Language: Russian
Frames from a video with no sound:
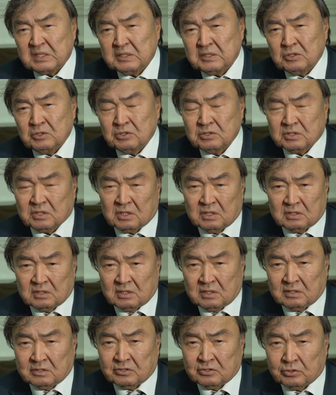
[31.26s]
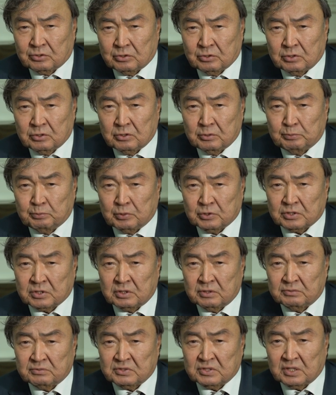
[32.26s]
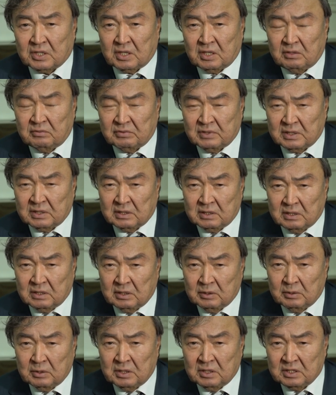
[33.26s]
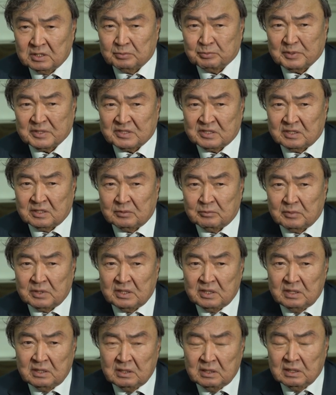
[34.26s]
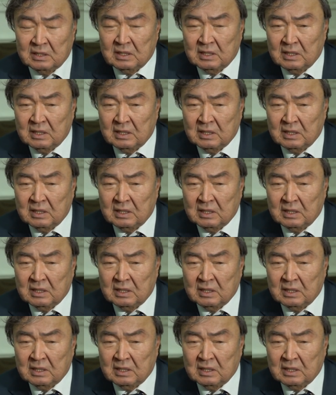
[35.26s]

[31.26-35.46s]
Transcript: И он сказал, что после взрыва из-под земли